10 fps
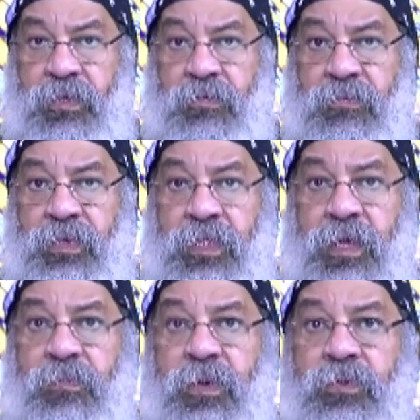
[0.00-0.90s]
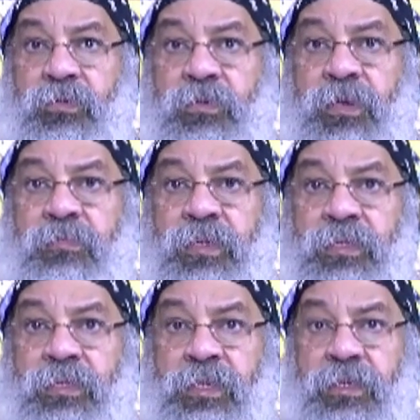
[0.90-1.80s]
فده برضو لما
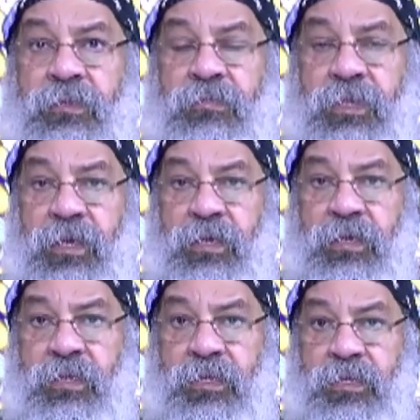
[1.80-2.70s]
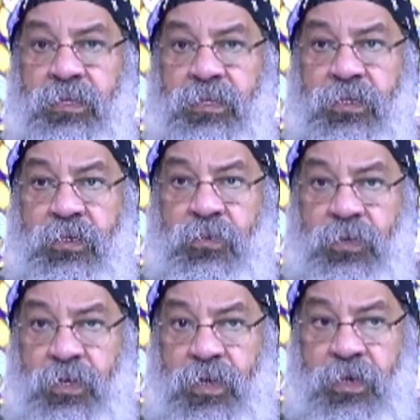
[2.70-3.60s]
تيجي المياه
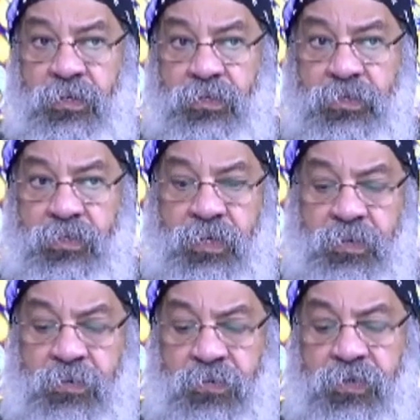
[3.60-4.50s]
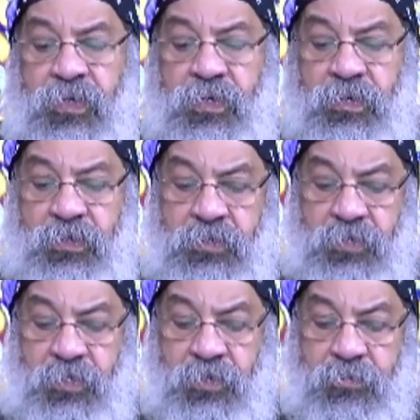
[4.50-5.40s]
تروي الأرض هيبقى فيه خير
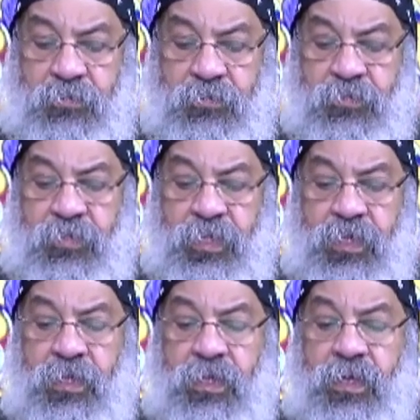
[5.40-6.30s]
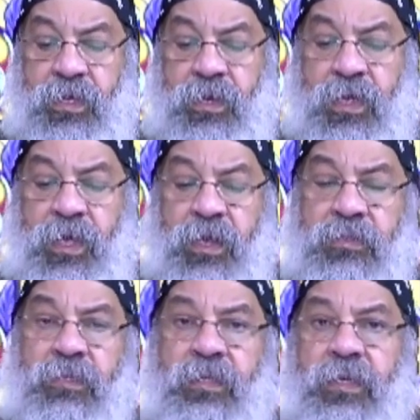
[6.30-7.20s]
كتير
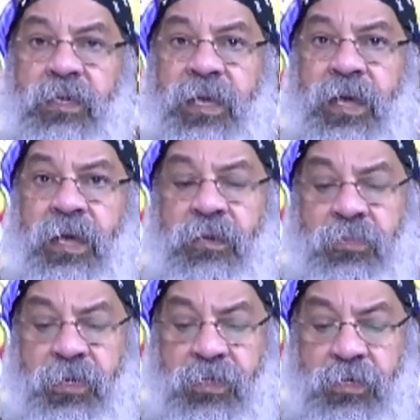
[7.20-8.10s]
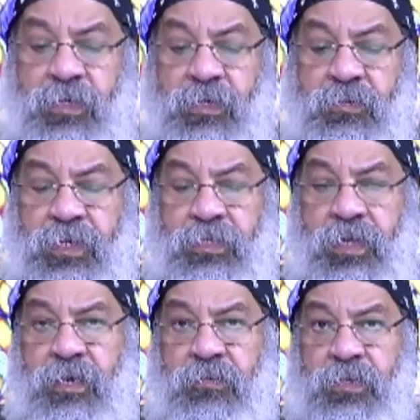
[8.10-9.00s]
الأرض دي هي قلبي اللي
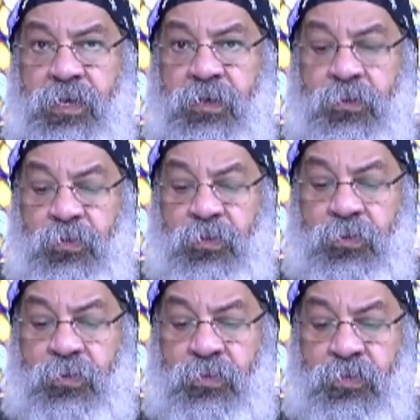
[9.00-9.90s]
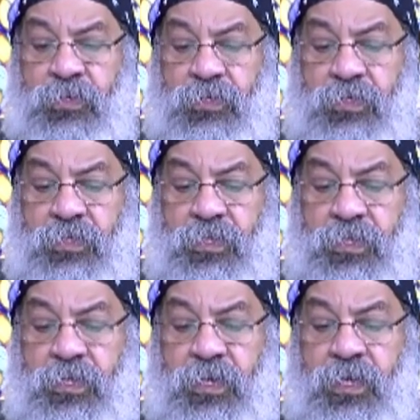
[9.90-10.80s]
محتاج مياه الروح القدس
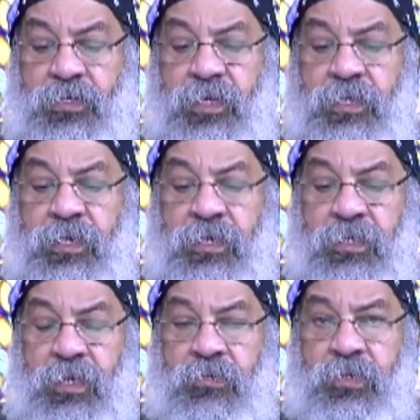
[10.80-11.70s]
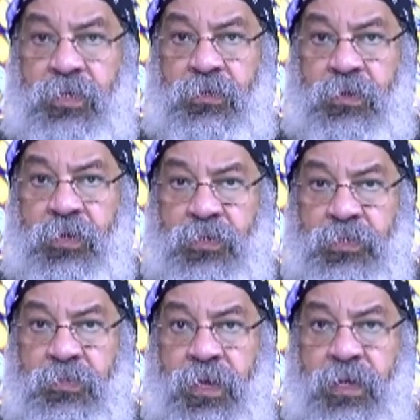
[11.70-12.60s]
عشان يرتوي
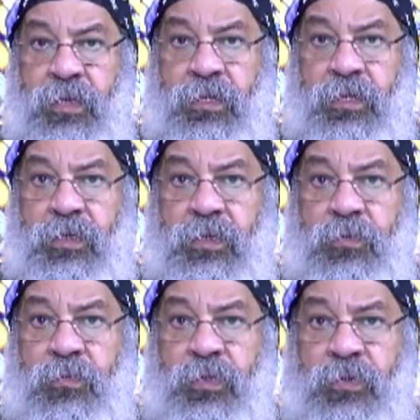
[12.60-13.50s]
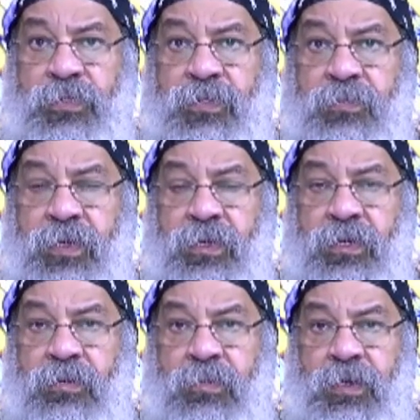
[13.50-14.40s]
ويشبع ويثمر
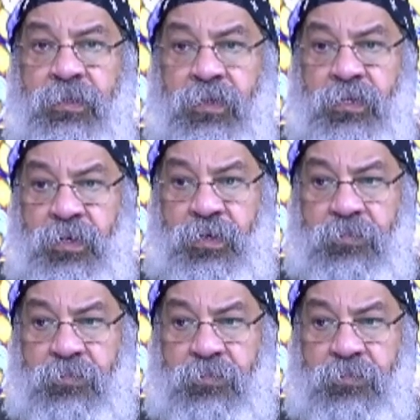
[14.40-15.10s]
لمجد الله